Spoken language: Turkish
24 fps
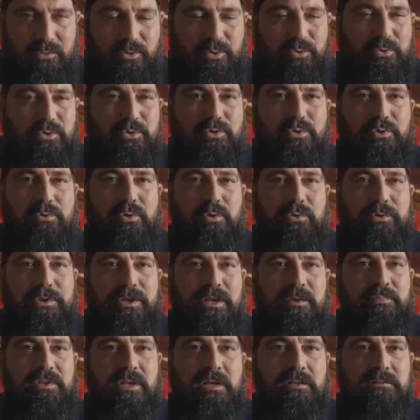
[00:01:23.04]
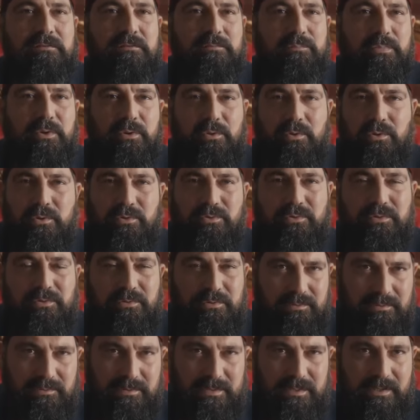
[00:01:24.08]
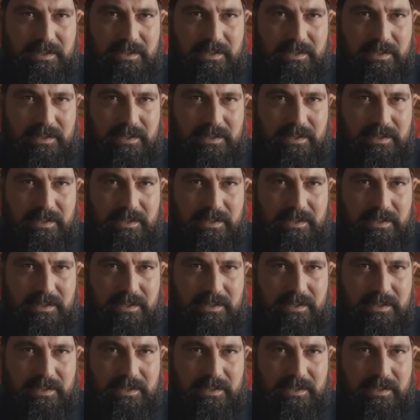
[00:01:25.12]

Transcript: Kudüs'ü koruyamayan bir ordu